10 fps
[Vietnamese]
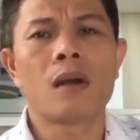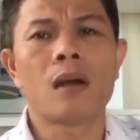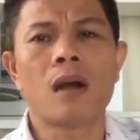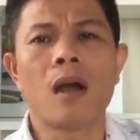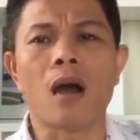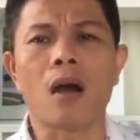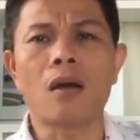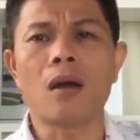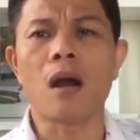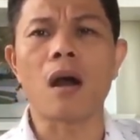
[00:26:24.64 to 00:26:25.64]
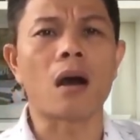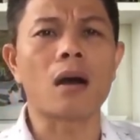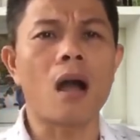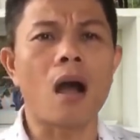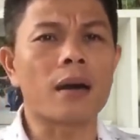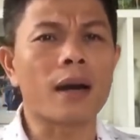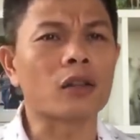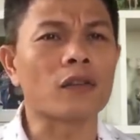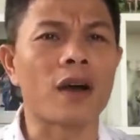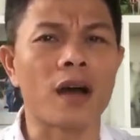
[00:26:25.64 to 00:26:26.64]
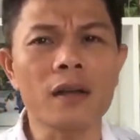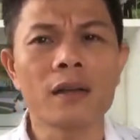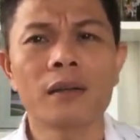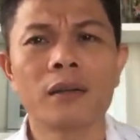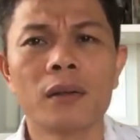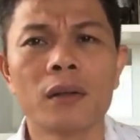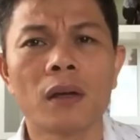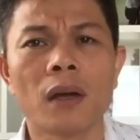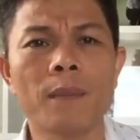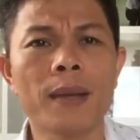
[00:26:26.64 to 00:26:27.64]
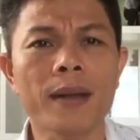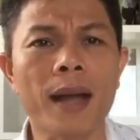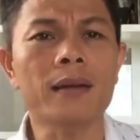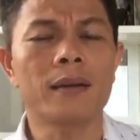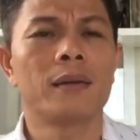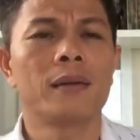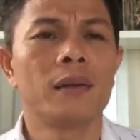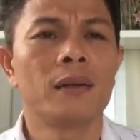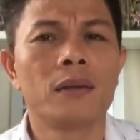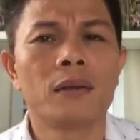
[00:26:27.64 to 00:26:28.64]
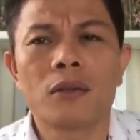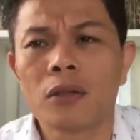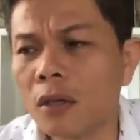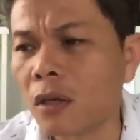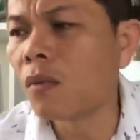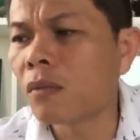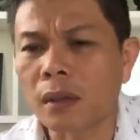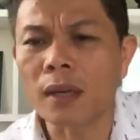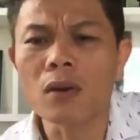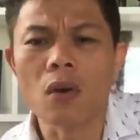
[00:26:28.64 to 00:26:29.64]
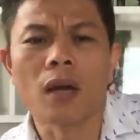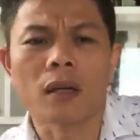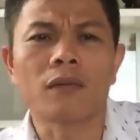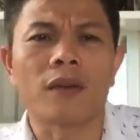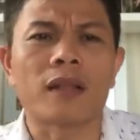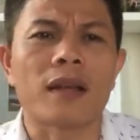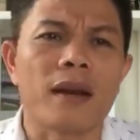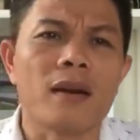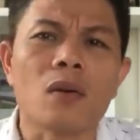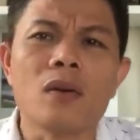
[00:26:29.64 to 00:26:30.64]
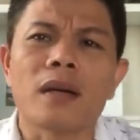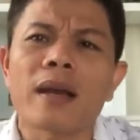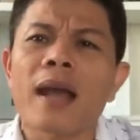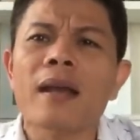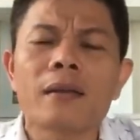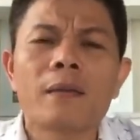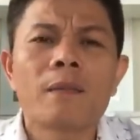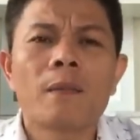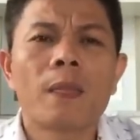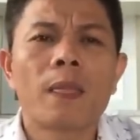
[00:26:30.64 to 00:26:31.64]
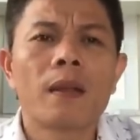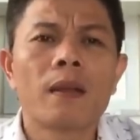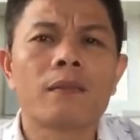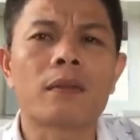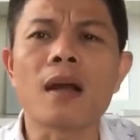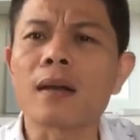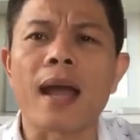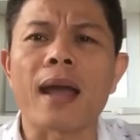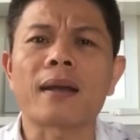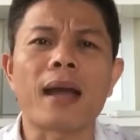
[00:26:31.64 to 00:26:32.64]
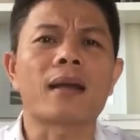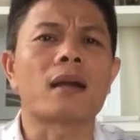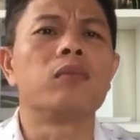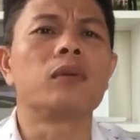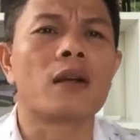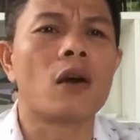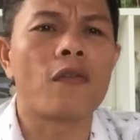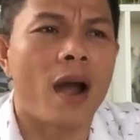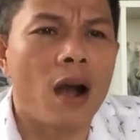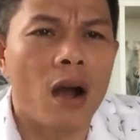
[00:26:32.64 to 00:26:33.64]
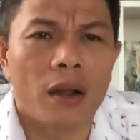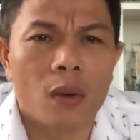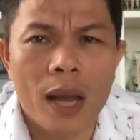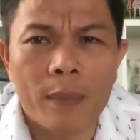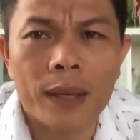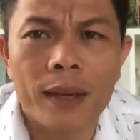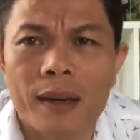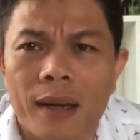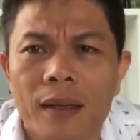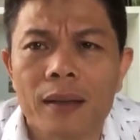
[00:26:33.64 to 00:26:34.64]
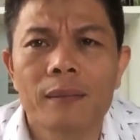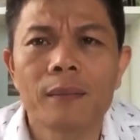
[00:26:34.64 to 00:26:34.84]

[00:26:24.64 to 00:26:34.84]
họ họ họ rất là tuyệt vời họ biết cách sử dụng cái nguồn lực về tài chính của người khác và tất cả các công ty cổ phần họ đều làm cái cách này